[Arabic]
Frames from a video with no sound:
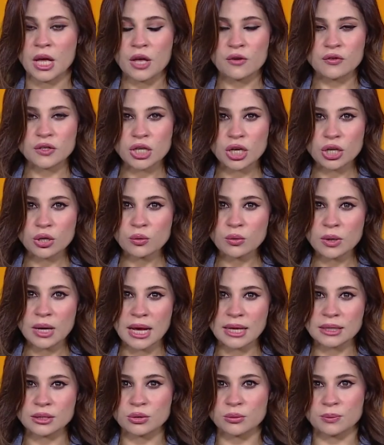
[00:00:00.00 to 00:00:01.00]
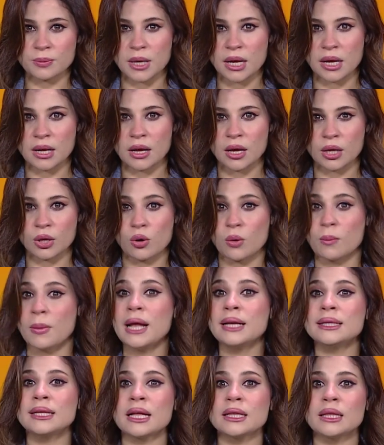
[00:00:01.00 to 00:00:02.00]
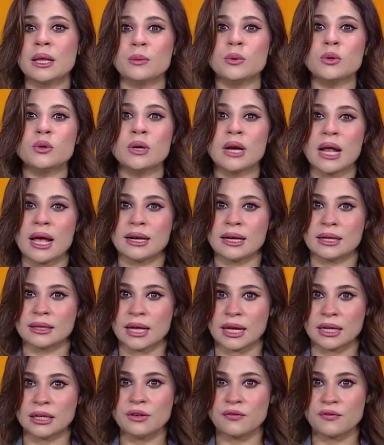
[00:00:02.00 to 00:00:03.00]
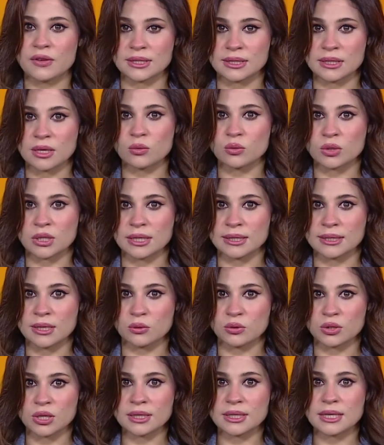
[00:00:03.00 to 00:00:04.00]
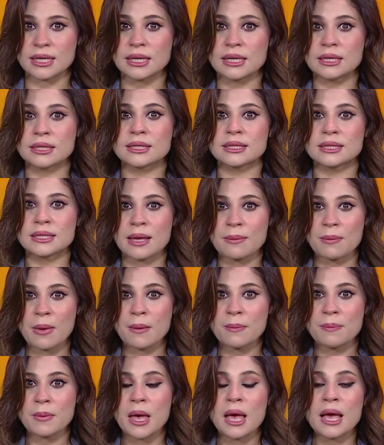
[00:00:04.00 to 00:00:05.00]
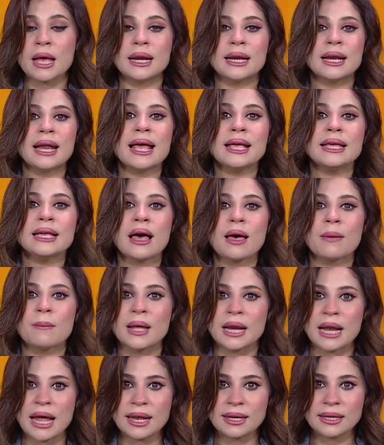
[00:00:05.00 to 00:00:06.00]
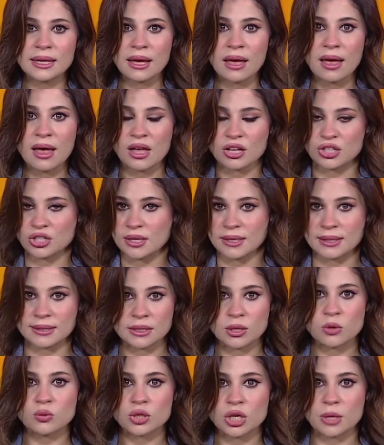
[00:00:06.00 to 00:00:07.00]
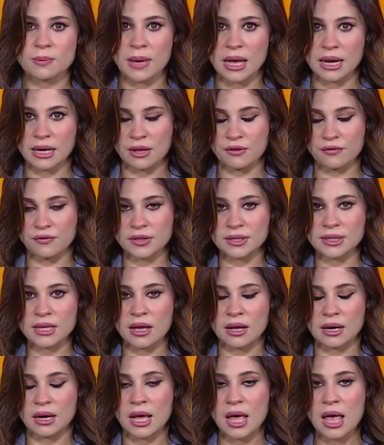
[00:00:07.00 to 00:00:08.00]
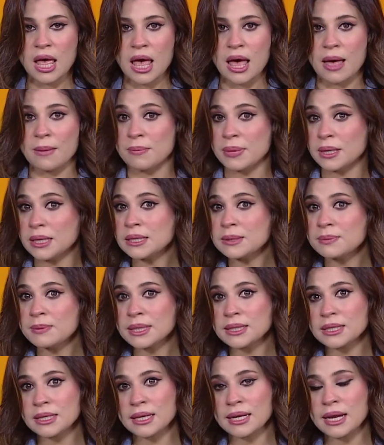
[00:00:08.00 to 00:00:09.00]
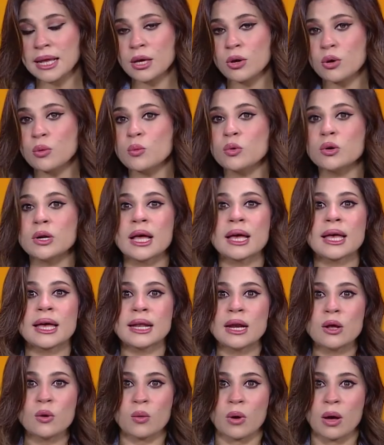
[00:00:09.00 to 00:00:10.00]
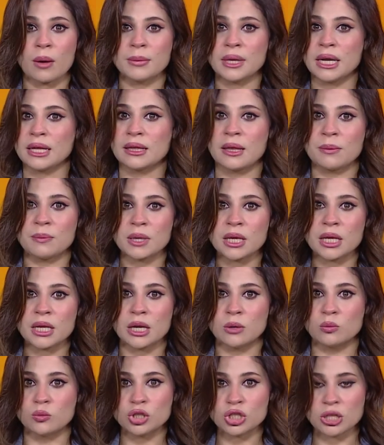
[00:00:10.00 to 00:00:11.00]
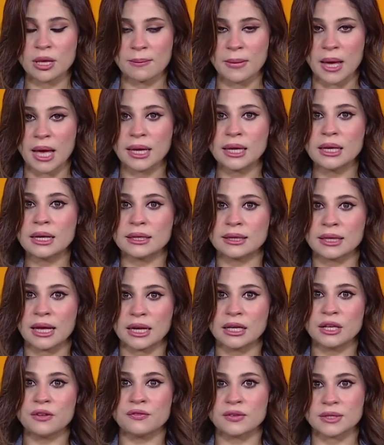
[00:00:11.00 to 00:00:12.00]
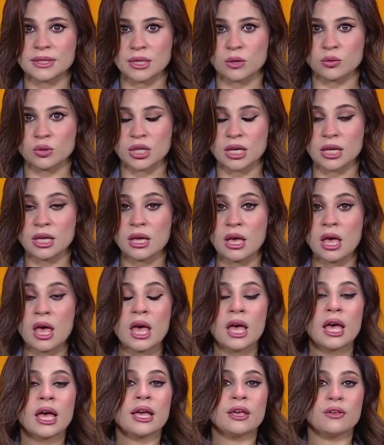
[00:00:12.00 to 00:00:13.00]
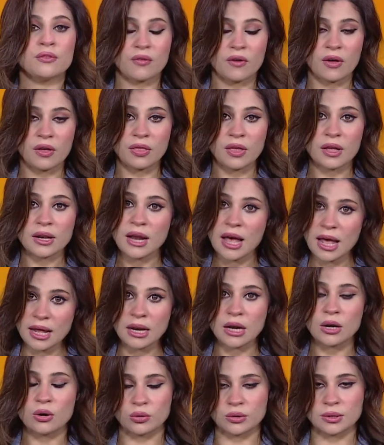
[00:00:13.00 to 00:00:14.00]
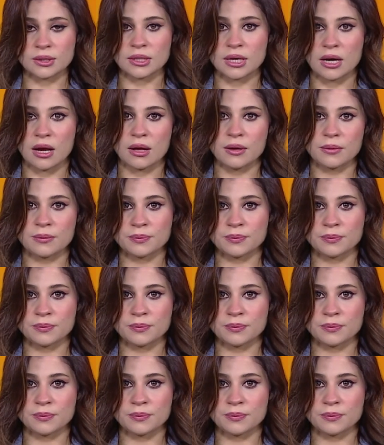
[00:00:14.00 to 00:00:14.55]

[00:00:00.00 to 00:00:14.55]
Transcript: فشاركونا أنتم بأرائكم هل تعتبرون أن تعنيف الزوج لزوجته سبب لا يقبل النقاش يستوجب الانفصال أم بالنسبة إليكم هناك نوع من التبرير المجتمعي للتعنيف الزوجي حفاظا على الأسرة